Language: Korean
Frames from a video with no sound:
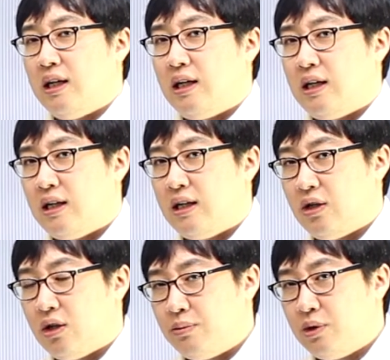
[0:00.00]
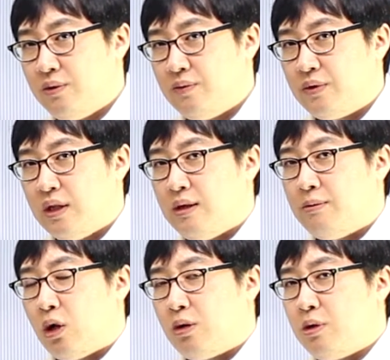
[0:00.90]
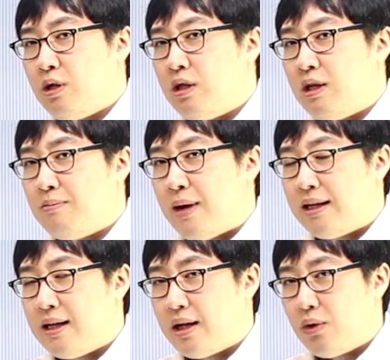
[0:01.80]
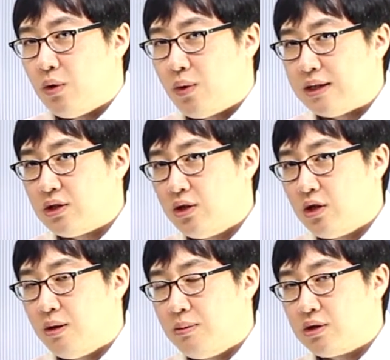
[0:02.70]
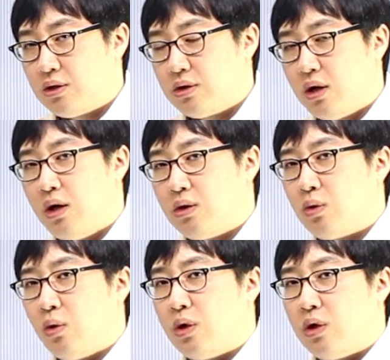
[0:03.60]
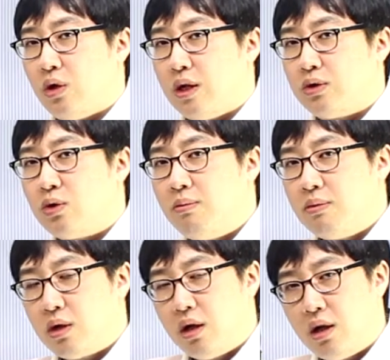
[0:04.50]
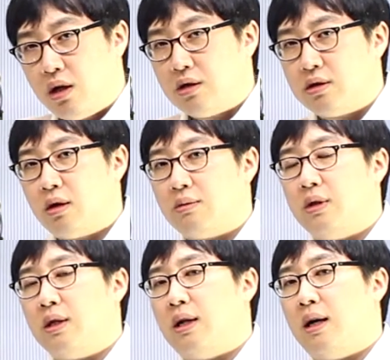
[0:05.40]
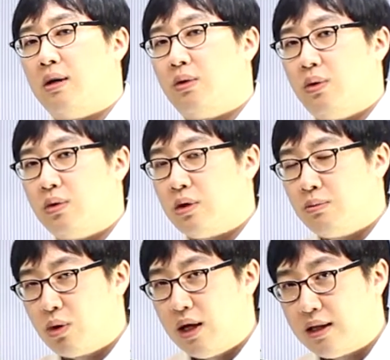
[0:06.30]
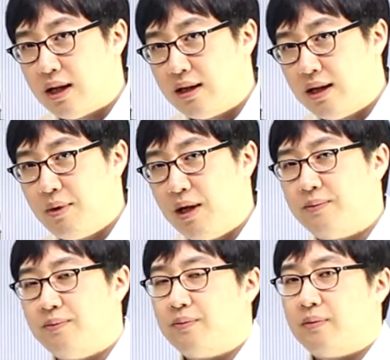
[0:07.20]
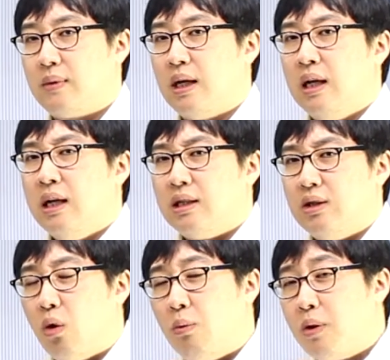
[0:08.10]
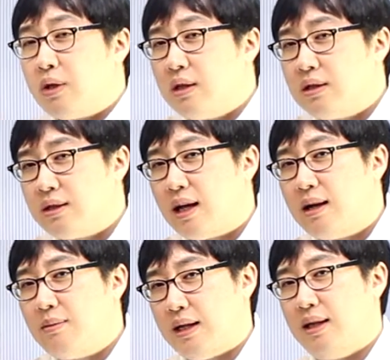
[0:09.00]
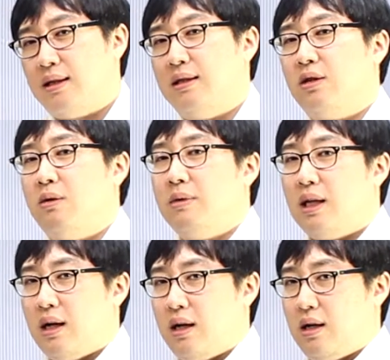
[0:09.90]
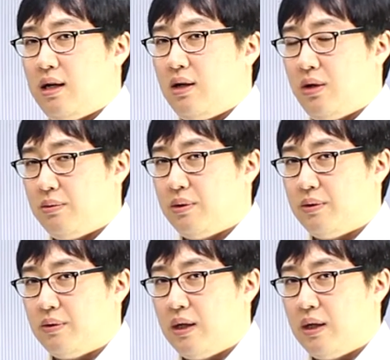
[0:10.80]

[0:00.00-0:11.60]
어, 여러분 여러분들이 만약에 이 과정을 넘어서서 독일어에 좀더 접근해 나가고 정복하게 된다면 그 5%의 사람 안에 드는 겁니다. 여러분.